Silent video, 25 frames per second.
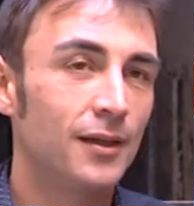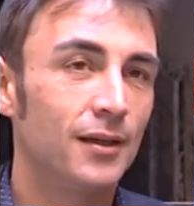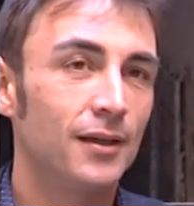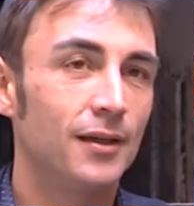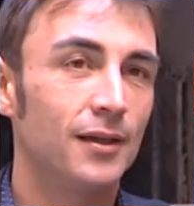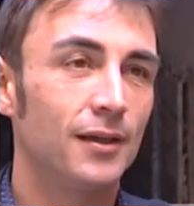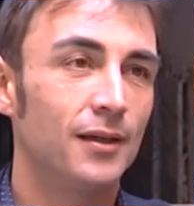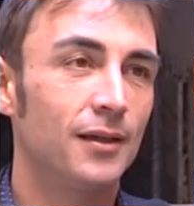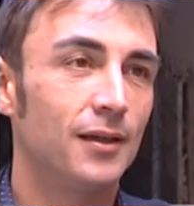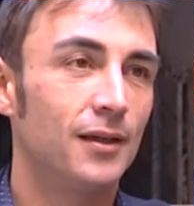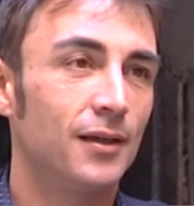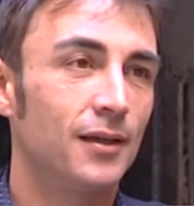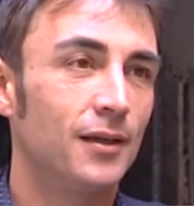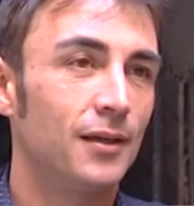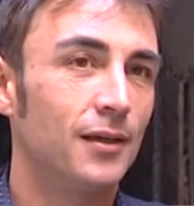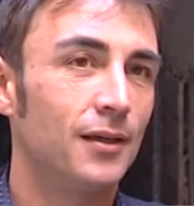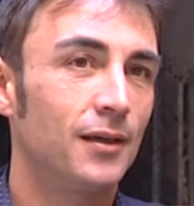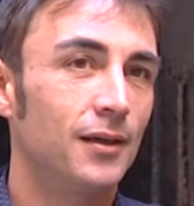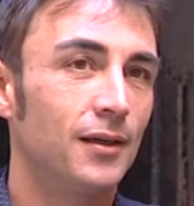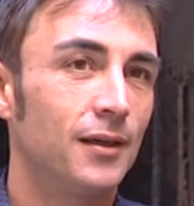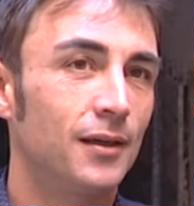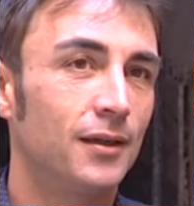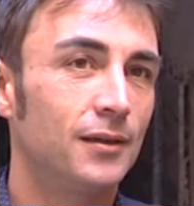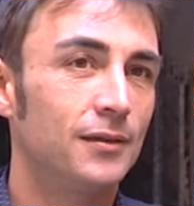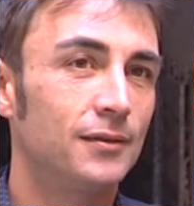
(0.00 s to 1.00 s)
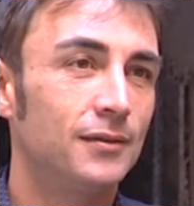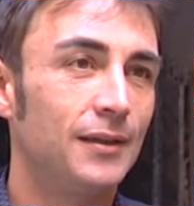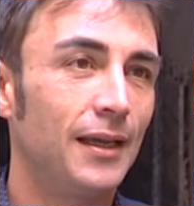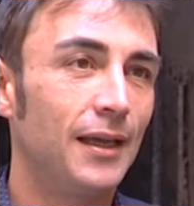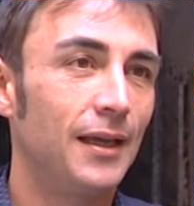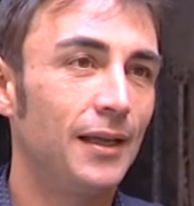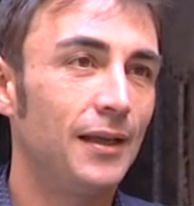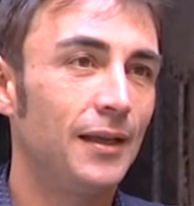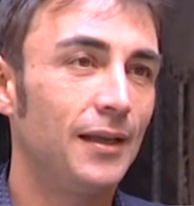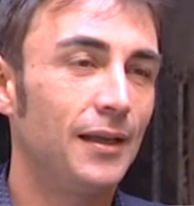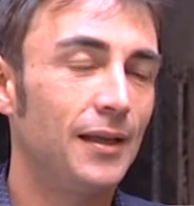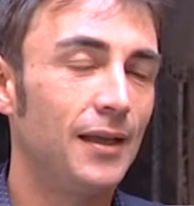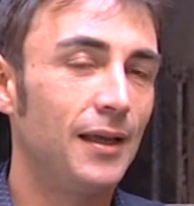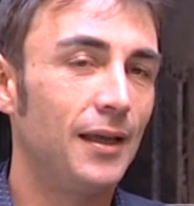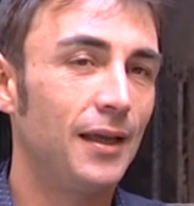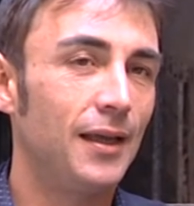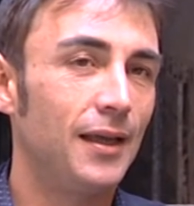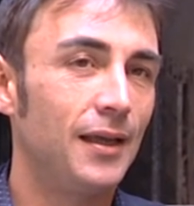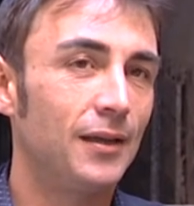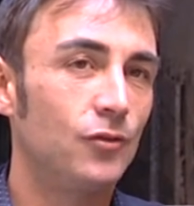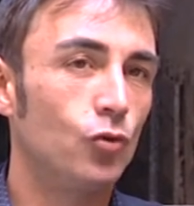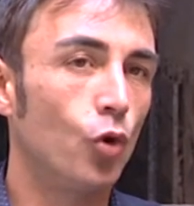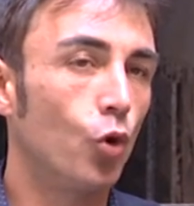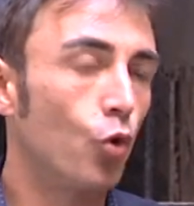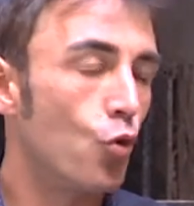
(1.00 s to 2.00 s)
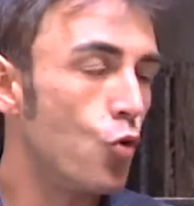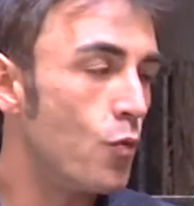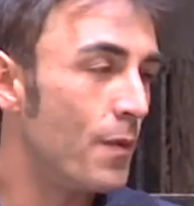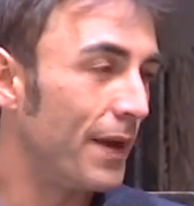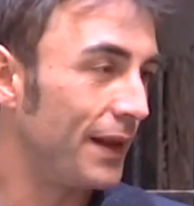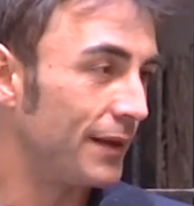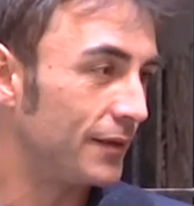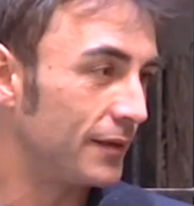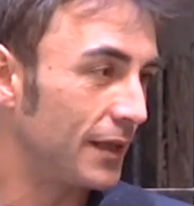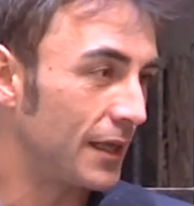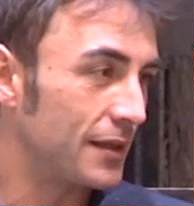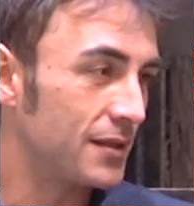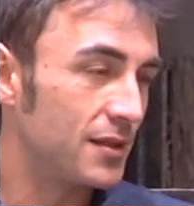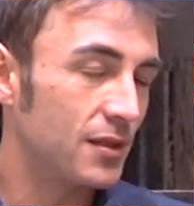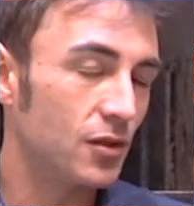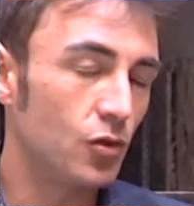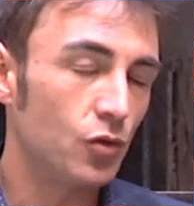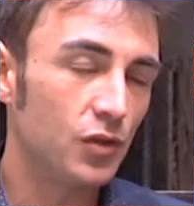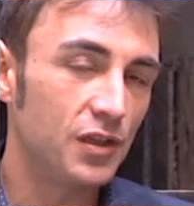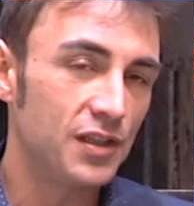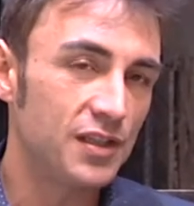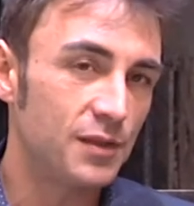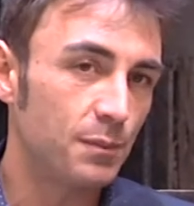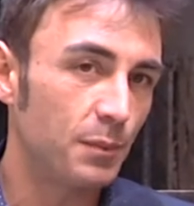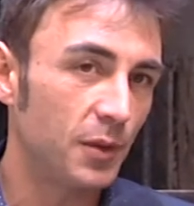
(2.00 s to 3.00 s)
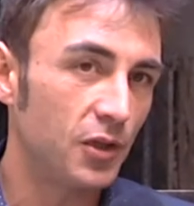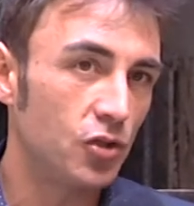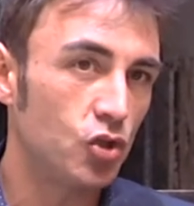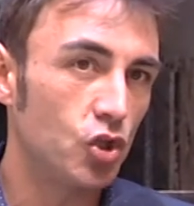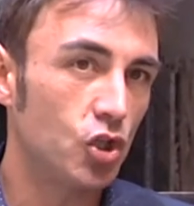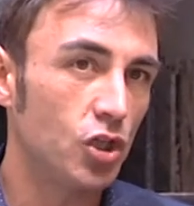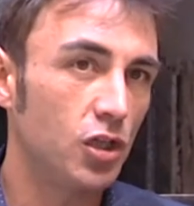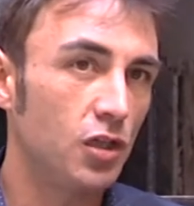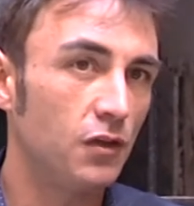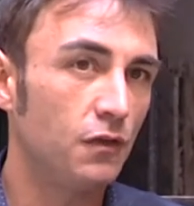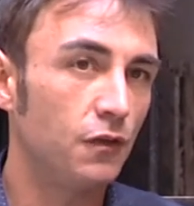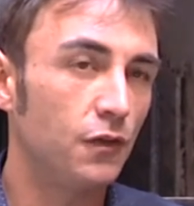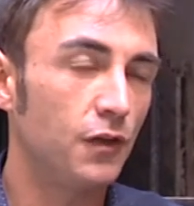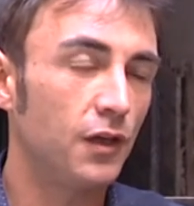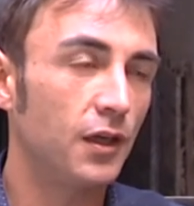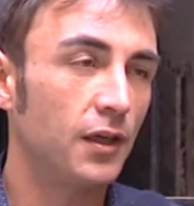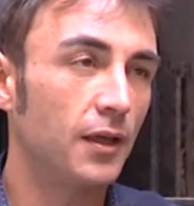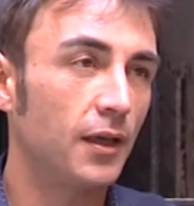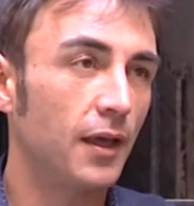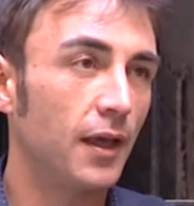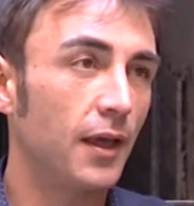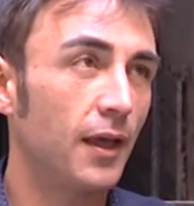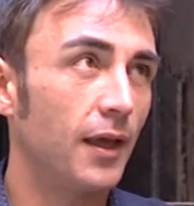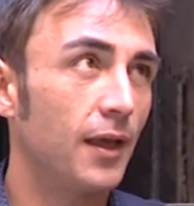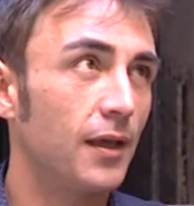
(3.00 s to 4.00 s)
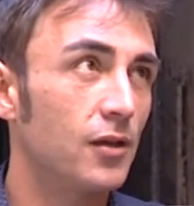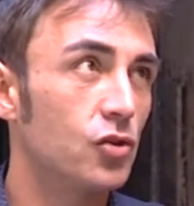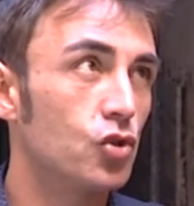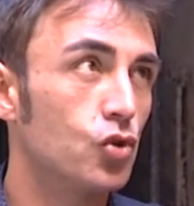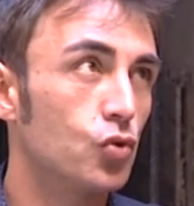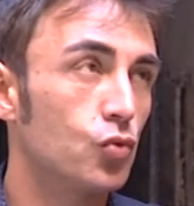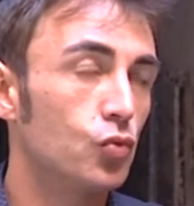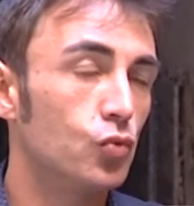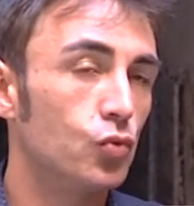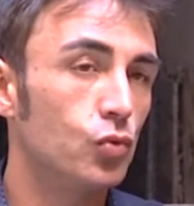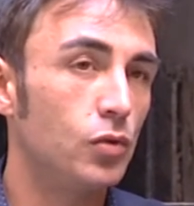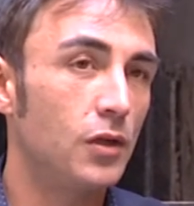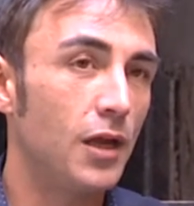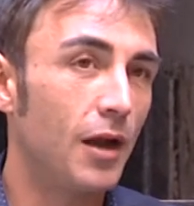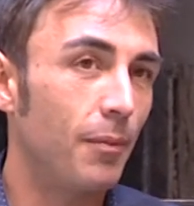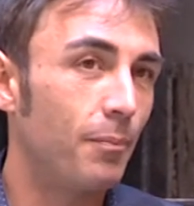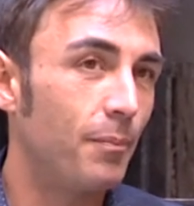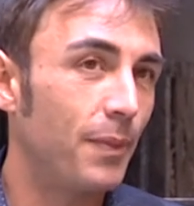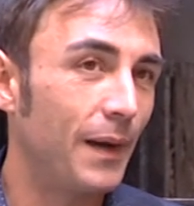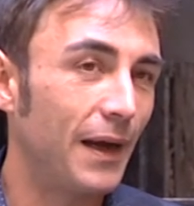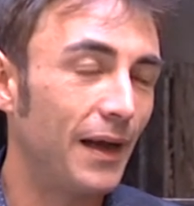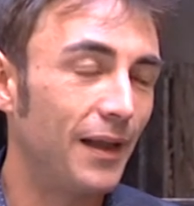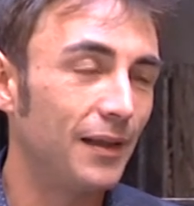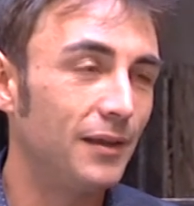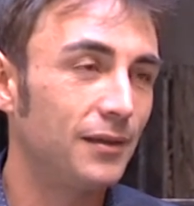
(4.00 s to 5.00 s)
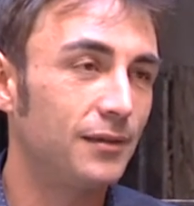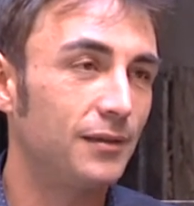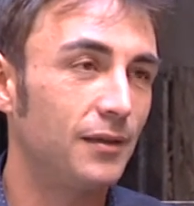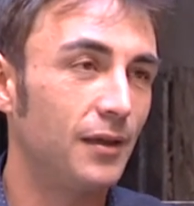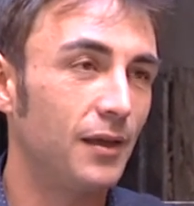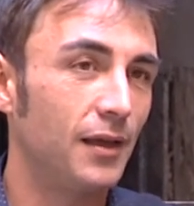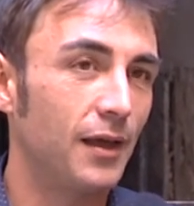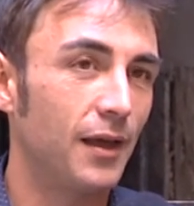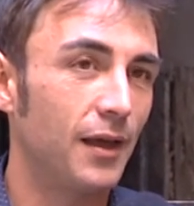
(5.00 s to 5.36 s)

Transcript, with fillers: eh, delle documentazioni specifiche sugli appalti